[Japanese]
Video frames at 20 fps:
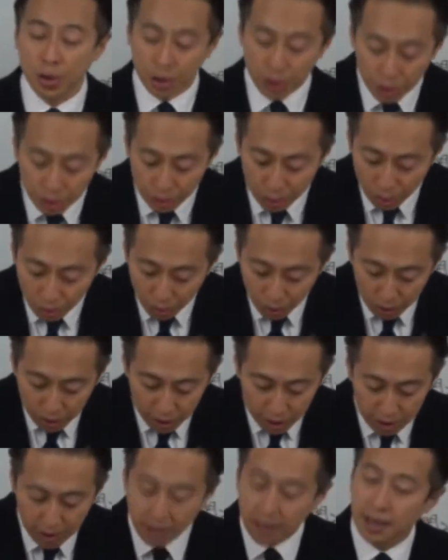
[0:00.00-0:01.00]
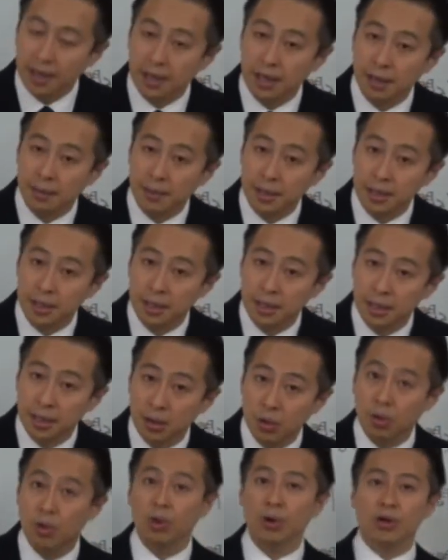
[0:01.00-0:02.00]
いうところにつながっています。
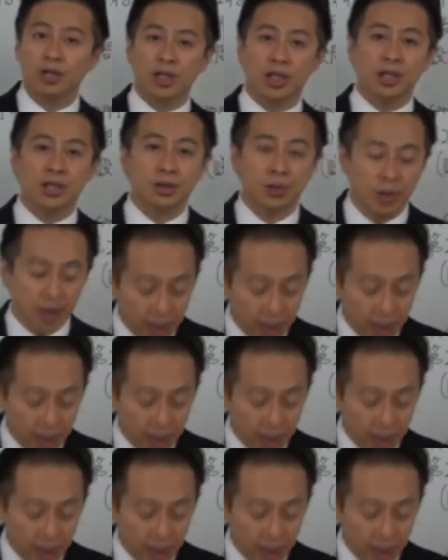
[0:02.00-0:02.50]
ここよろしいでしょ